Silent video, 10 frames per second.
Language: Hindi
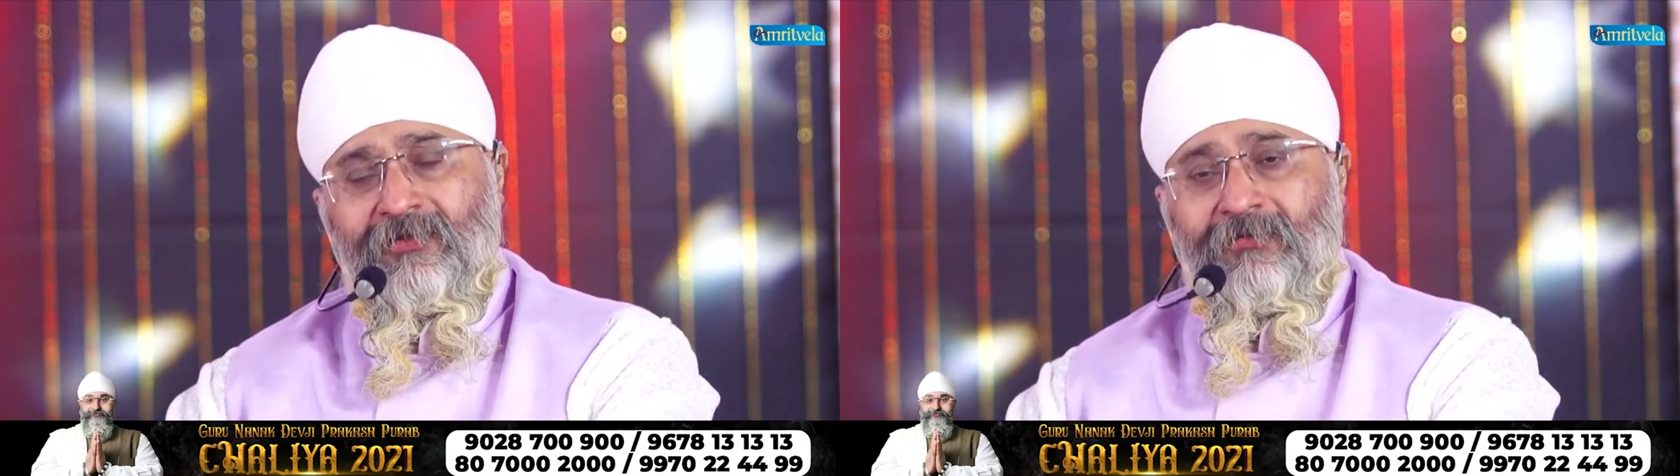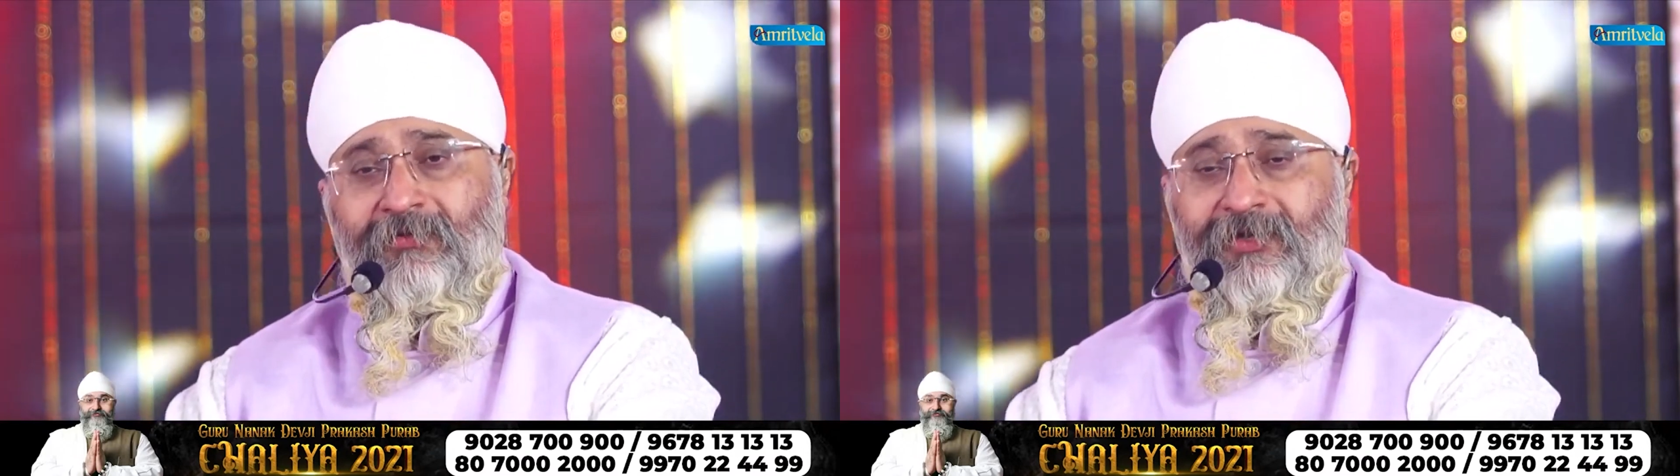
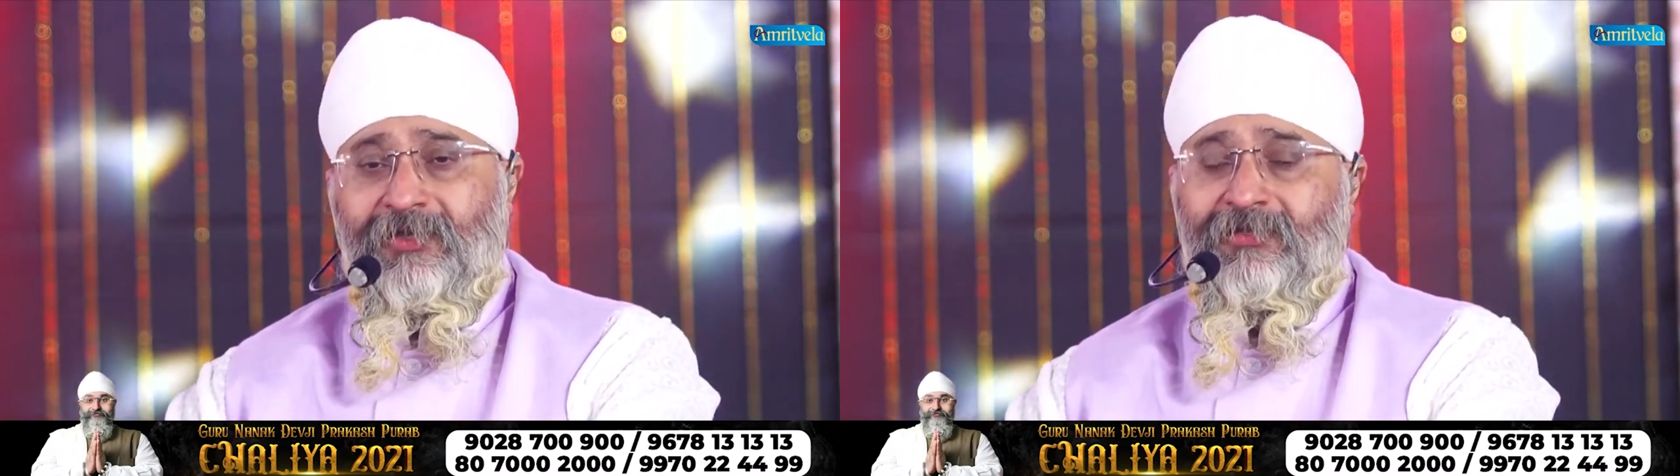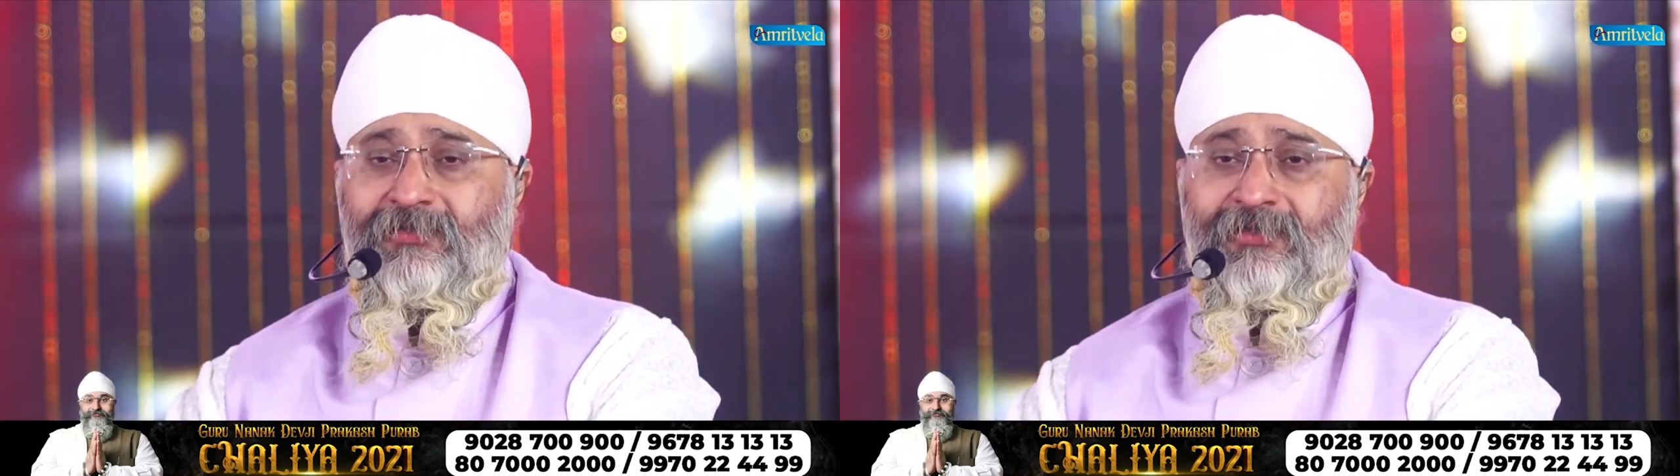पर
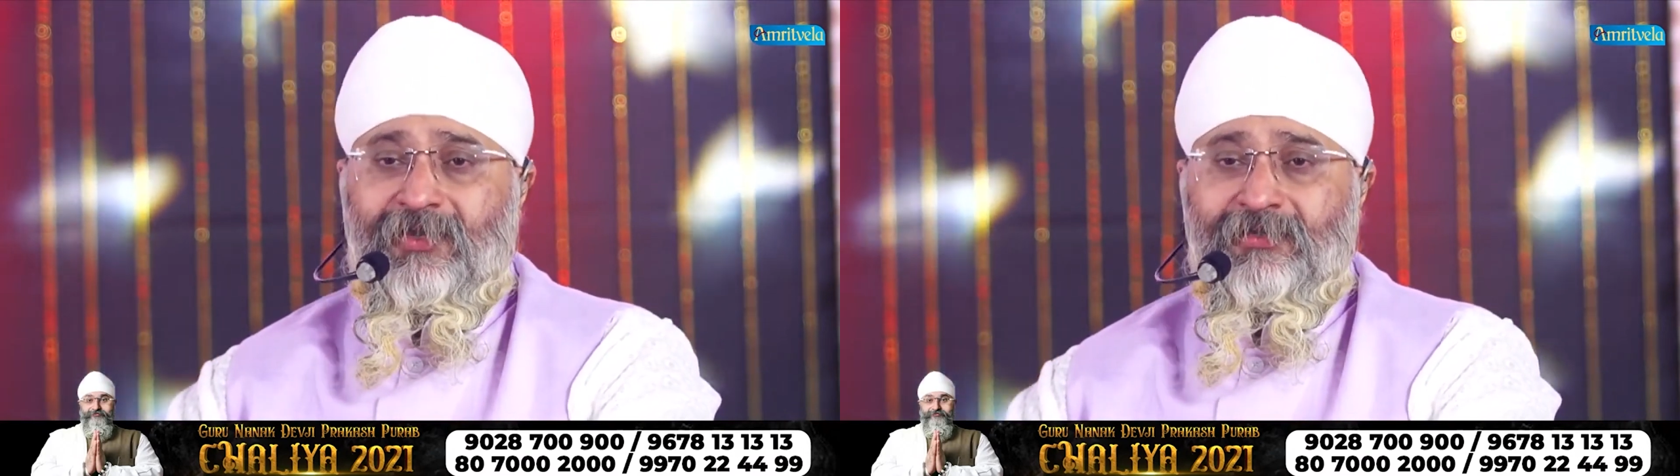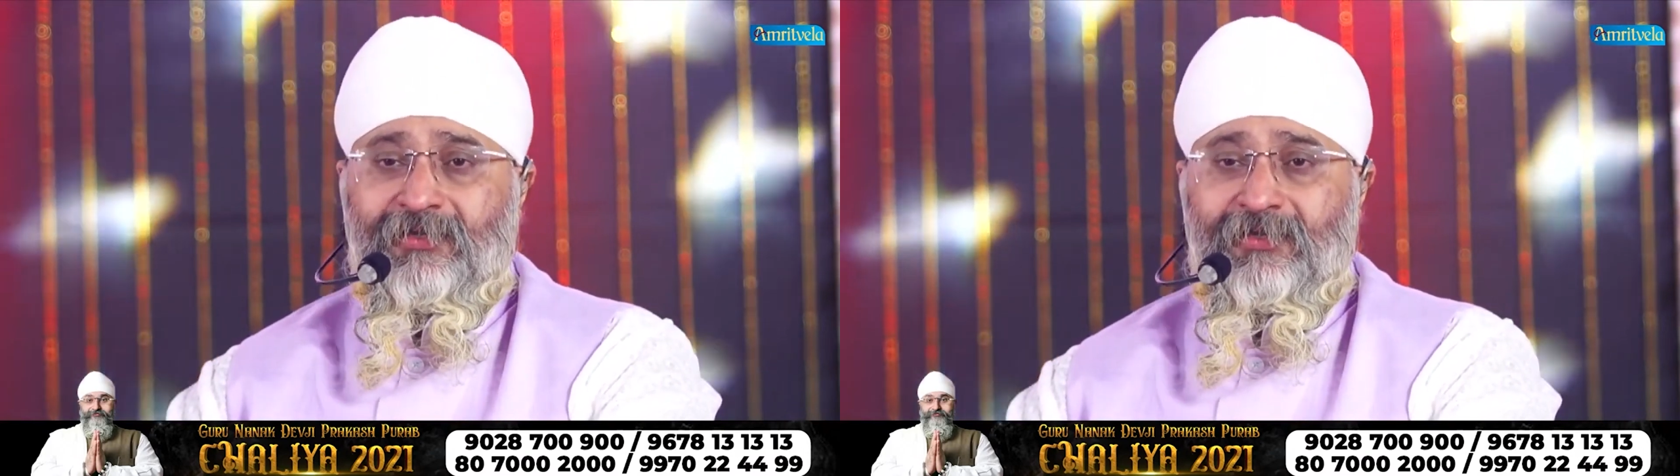एक दिन
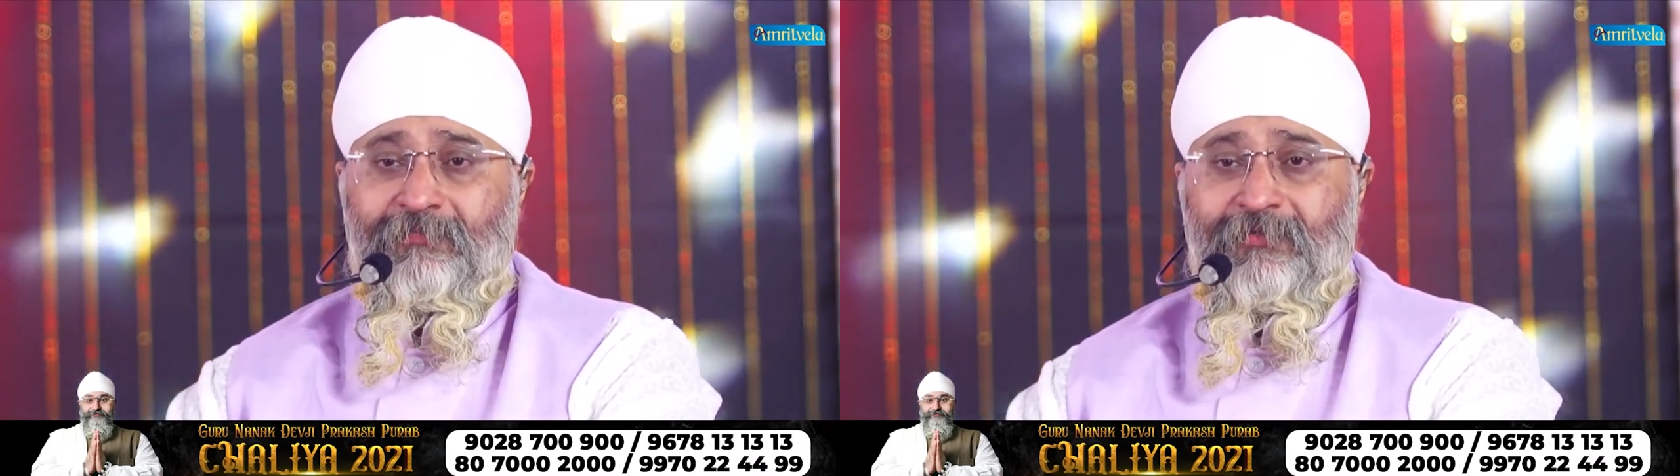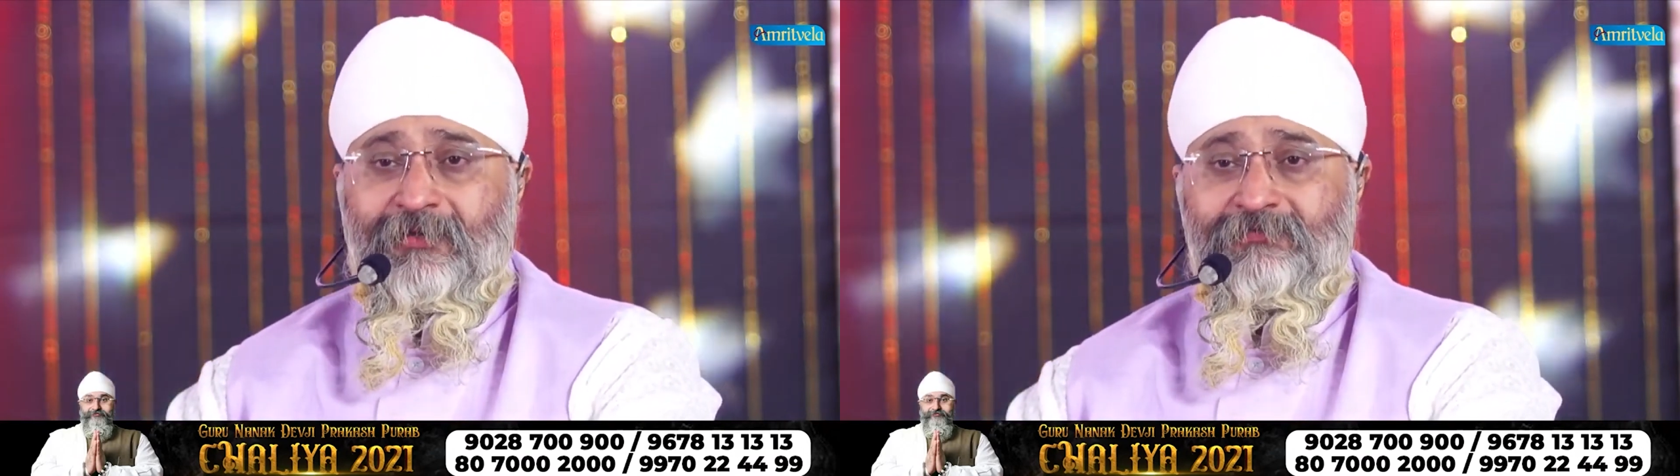कहने लगे
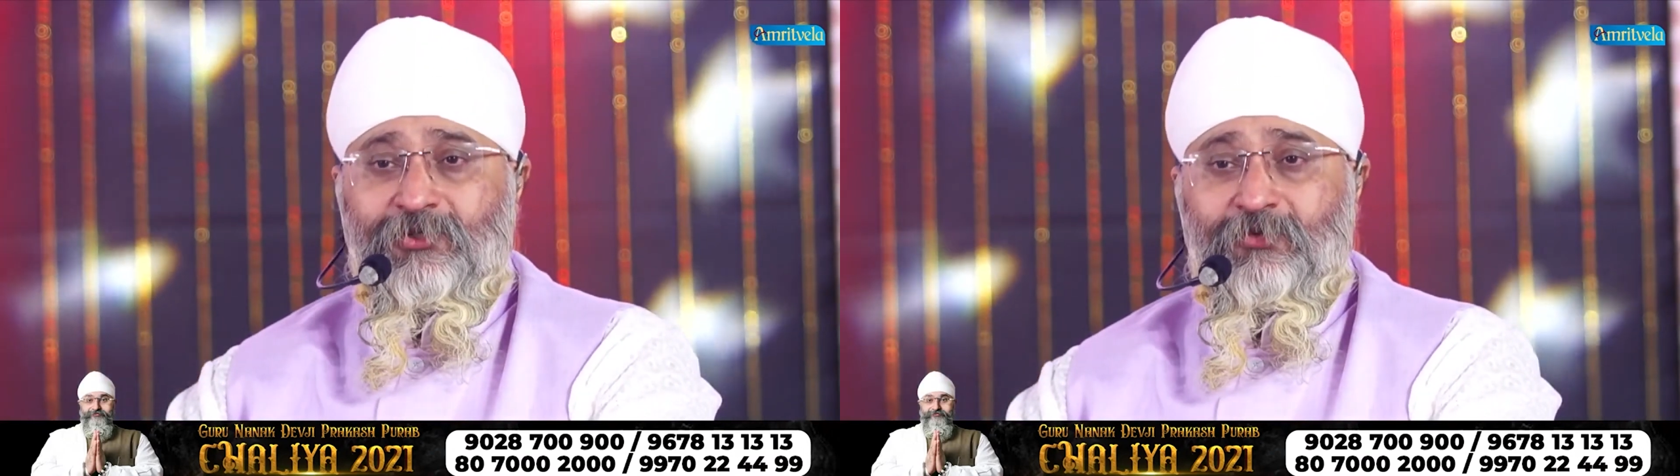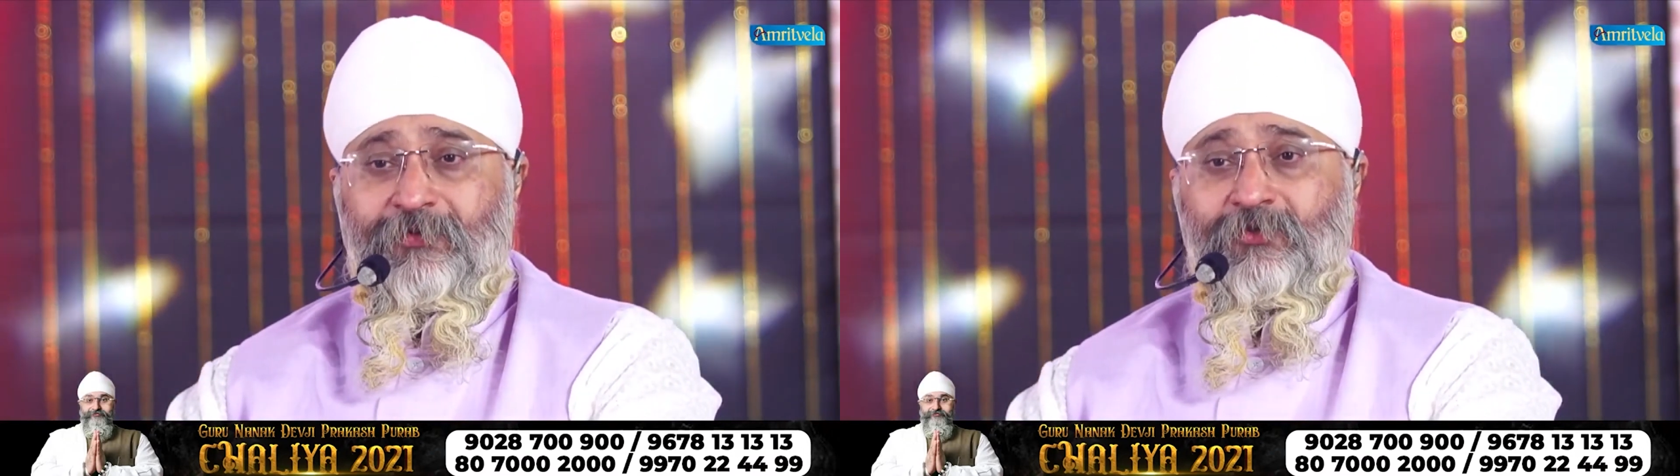प्रेम से
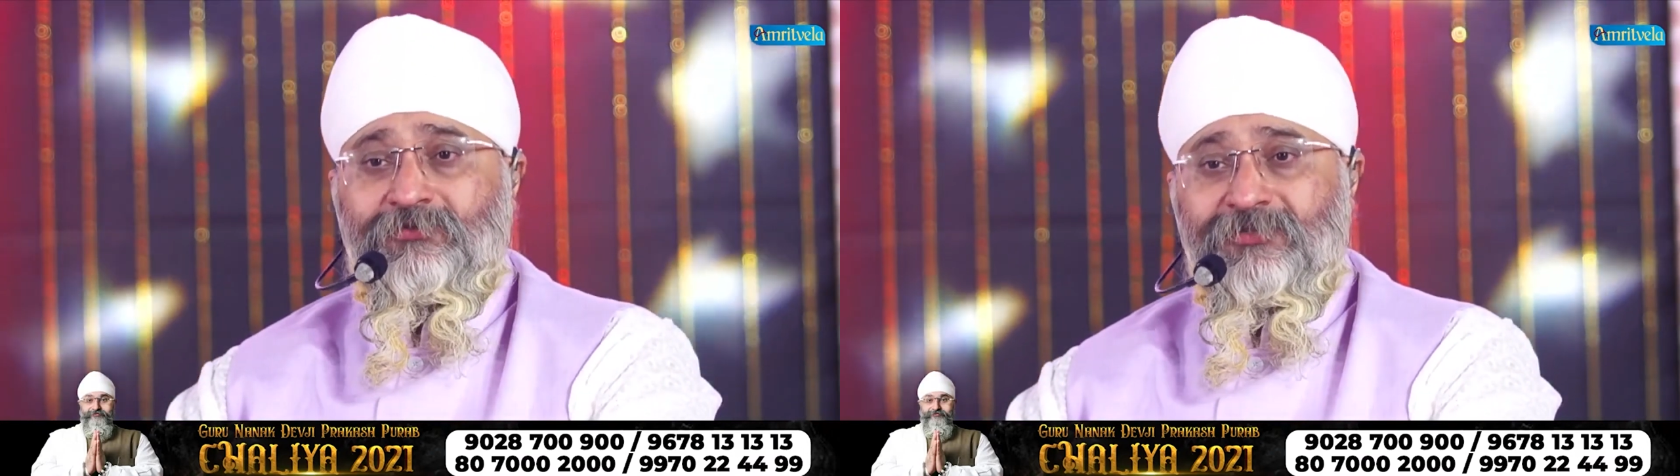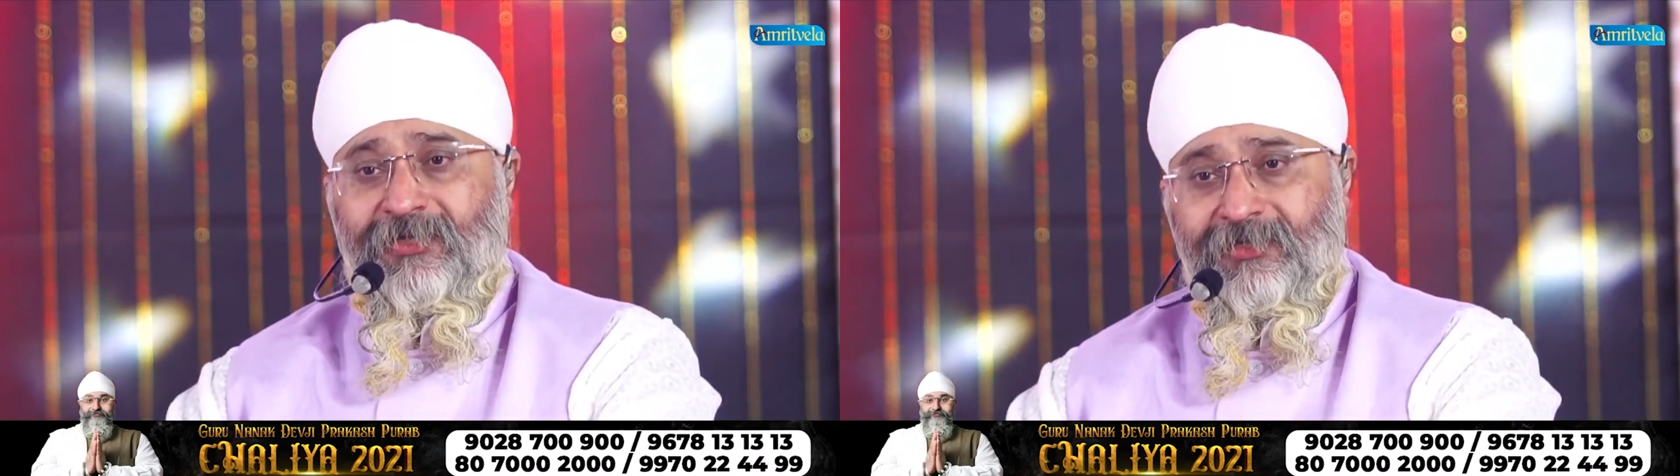ऊपर कुछ है